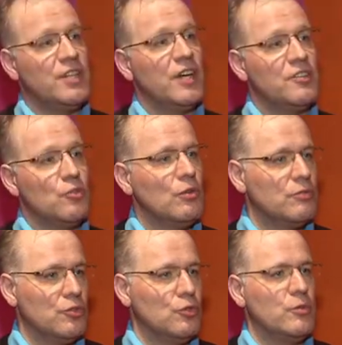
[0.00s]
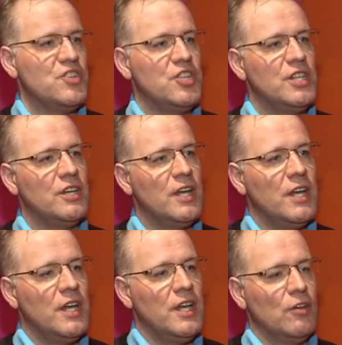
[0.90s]
des réseaux de nos machines,
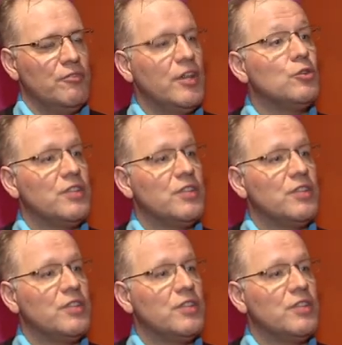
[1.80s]
et enfin le